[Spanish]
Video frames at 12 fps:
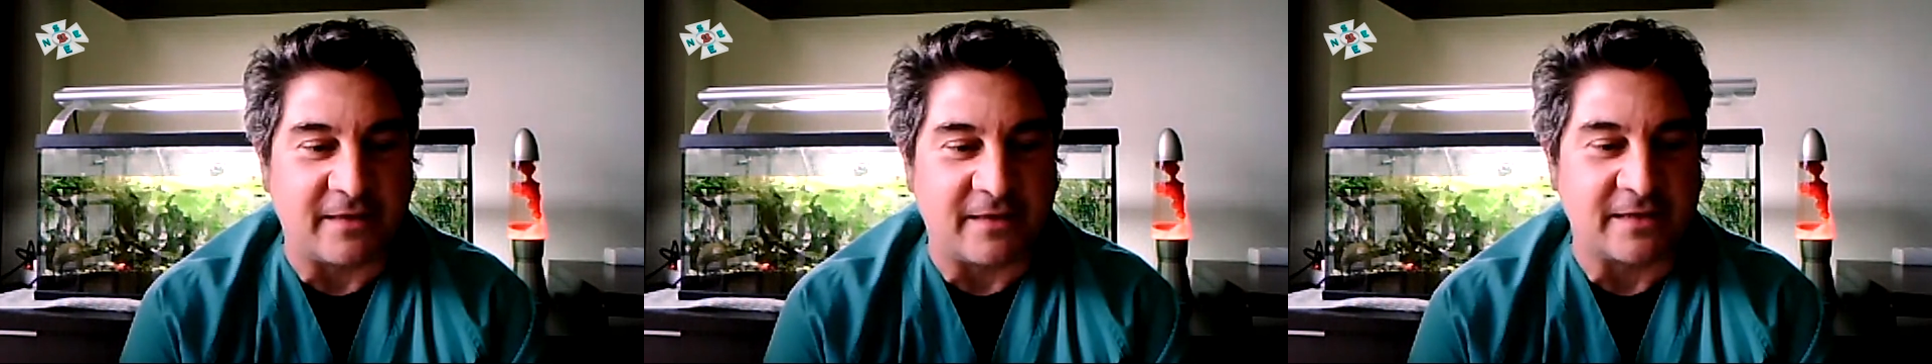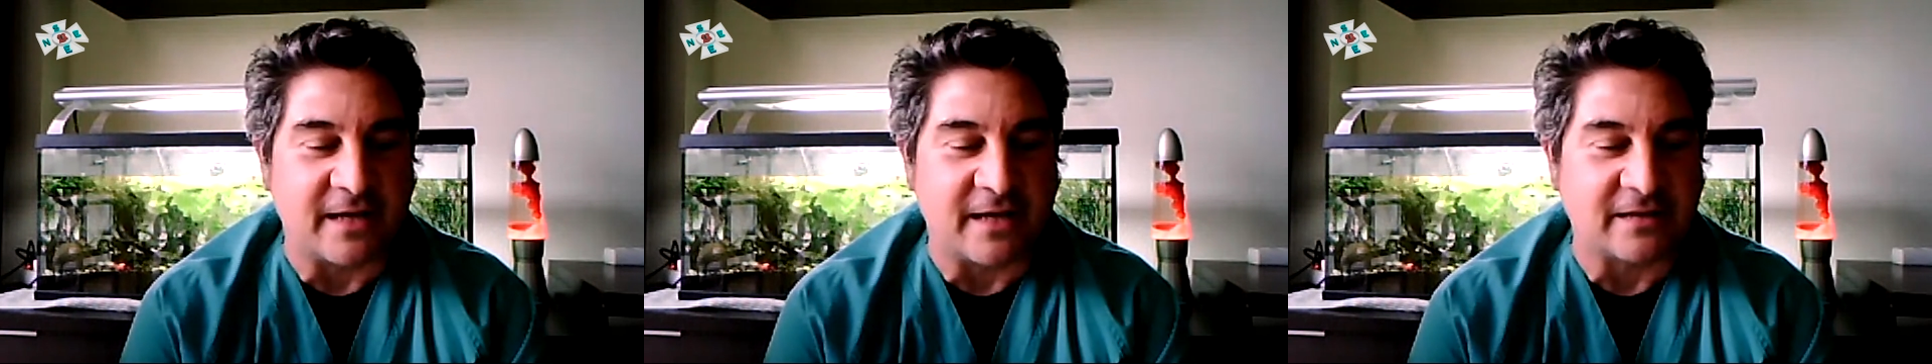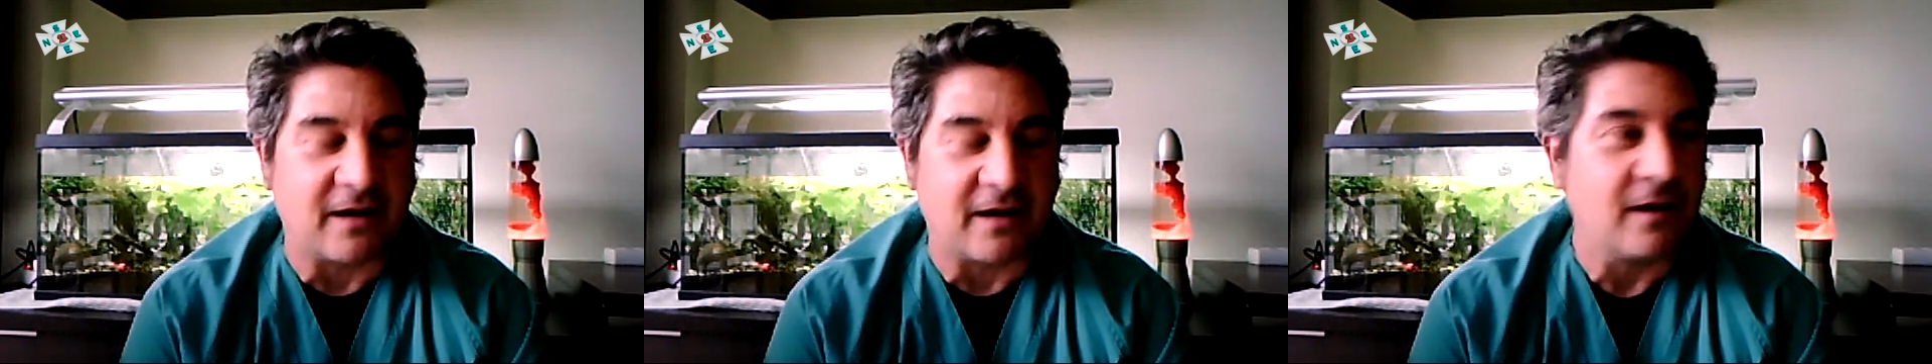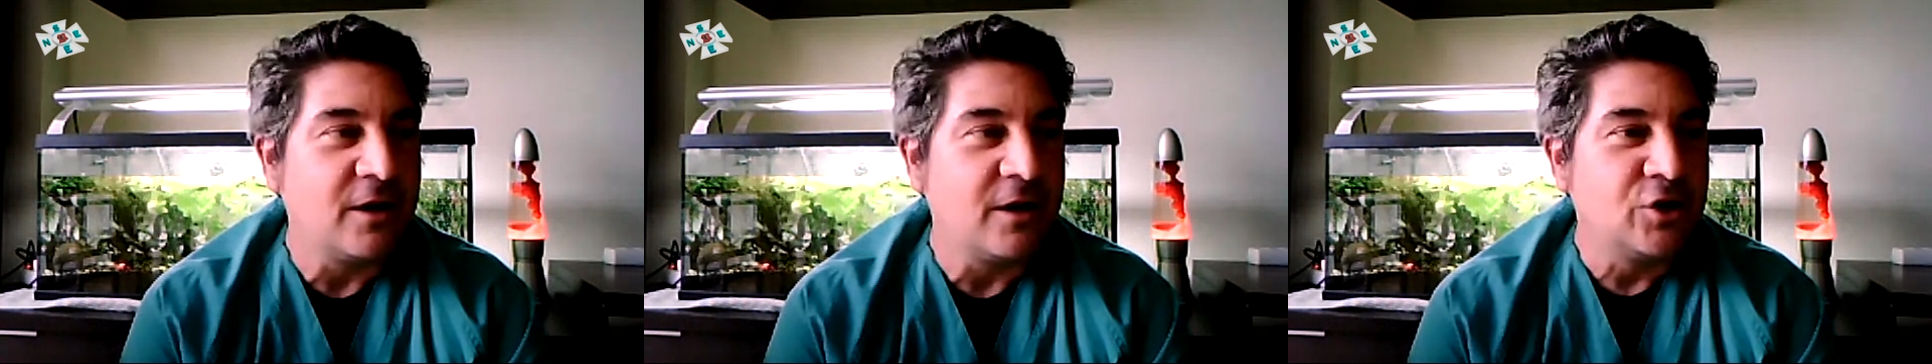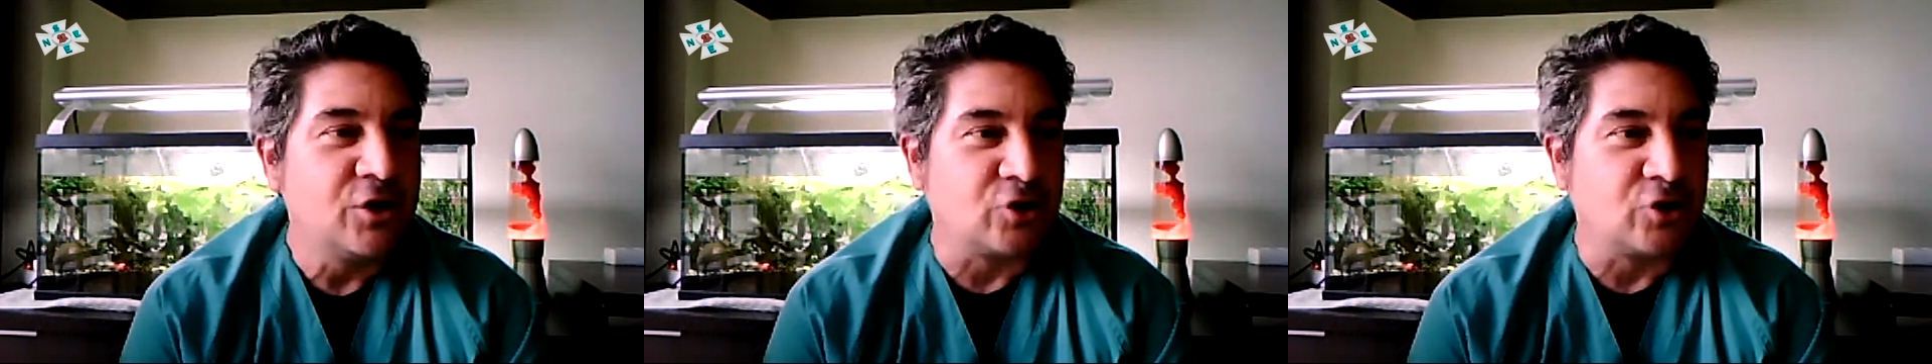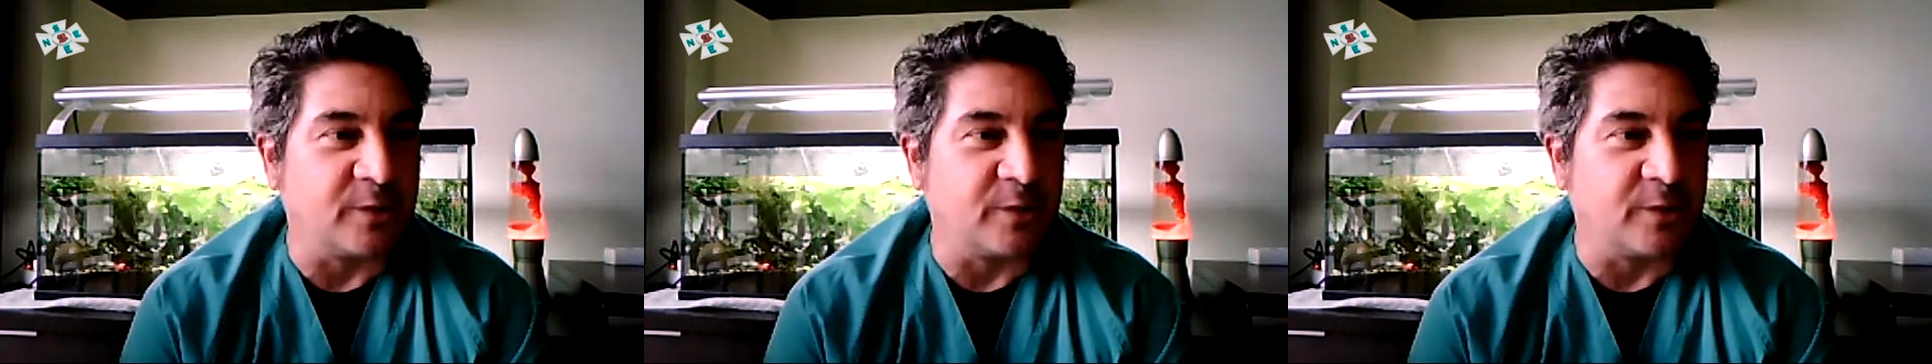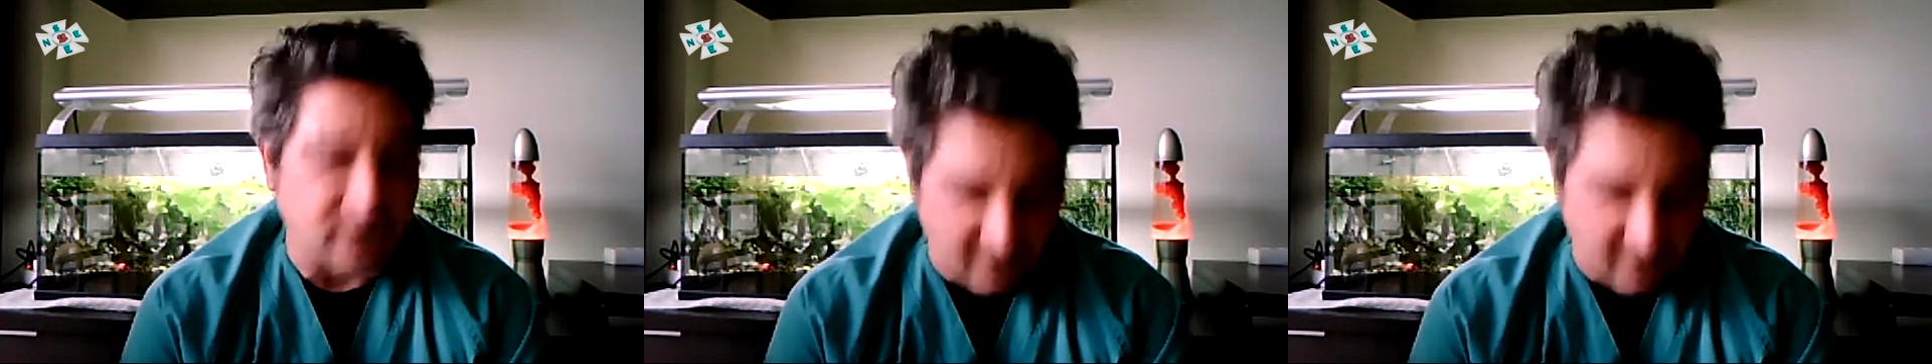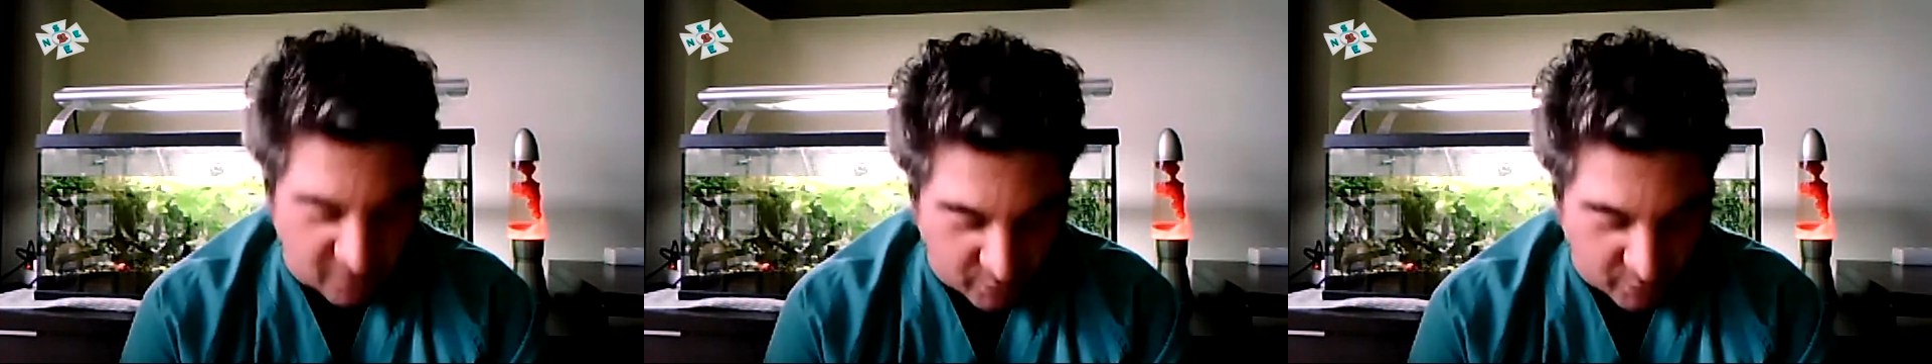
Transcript: necesaria esa sobreexposición.